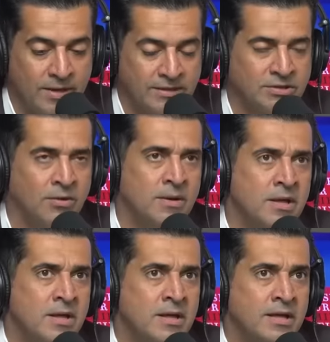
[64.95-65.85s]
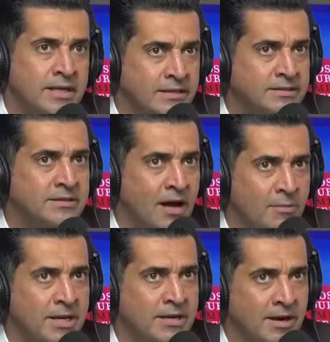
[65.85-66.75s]
Итак, Другими
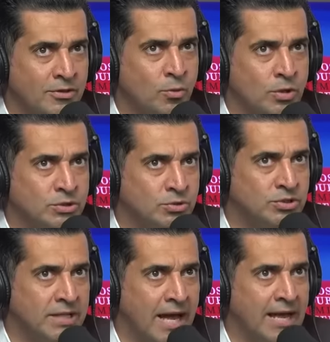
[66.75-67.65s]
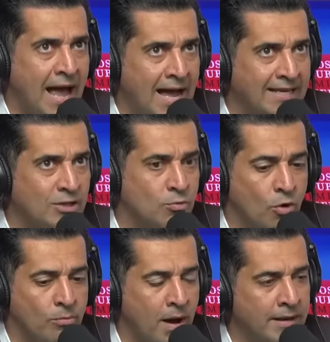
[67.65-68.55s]
словами, он идет сказать, мне нужно
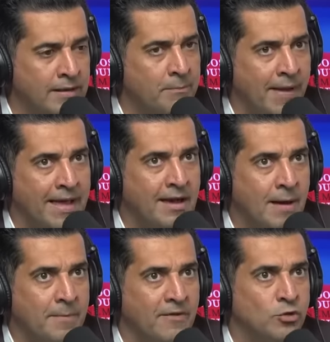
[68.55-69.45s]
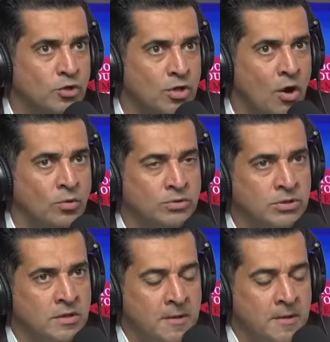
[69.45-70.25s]
больше денег, лучше заплатите, а то